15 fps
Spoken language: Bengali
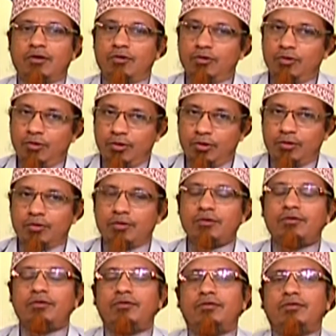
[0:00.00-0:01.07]
অনুগত
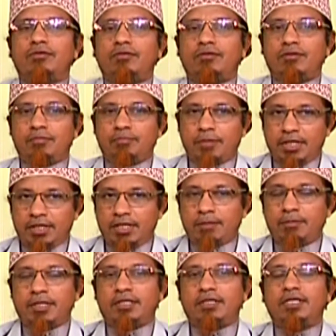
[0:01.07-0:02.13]

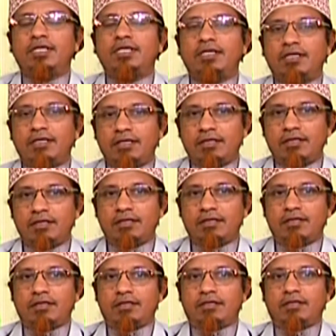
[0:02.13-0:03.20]
বান্দাবান্দি
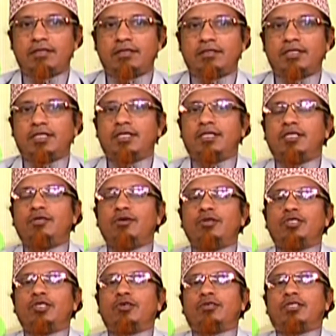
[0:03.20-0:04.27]
যাদের
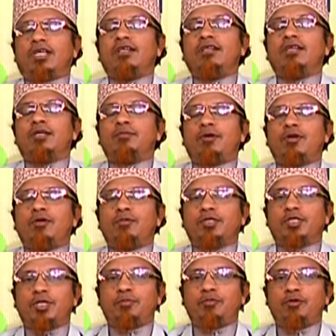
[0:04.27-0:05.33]
হৃদয় জগৎ আল্লাহর
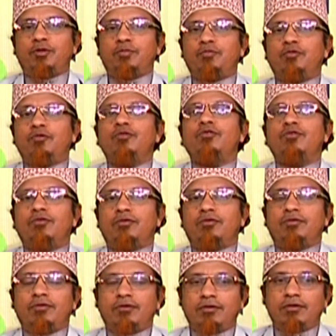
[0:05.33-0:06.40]
ভালোবাসায় পরিপূর্ণ
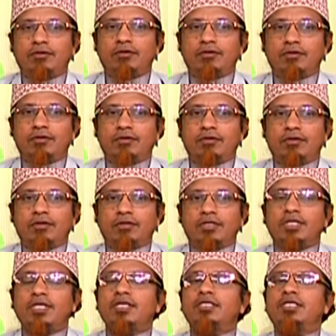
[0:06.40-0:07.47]

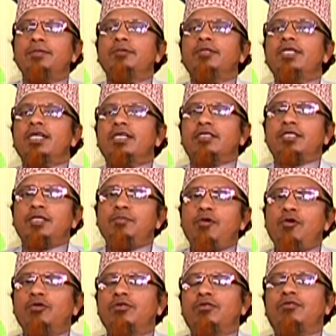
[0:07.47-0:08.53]
যাদের জীবনের একটি
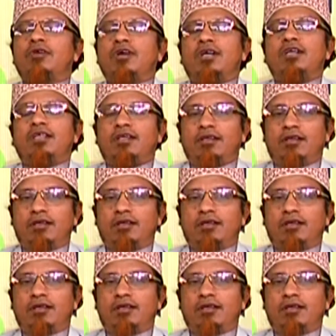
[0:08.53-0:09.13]
মুহূর্ত কাল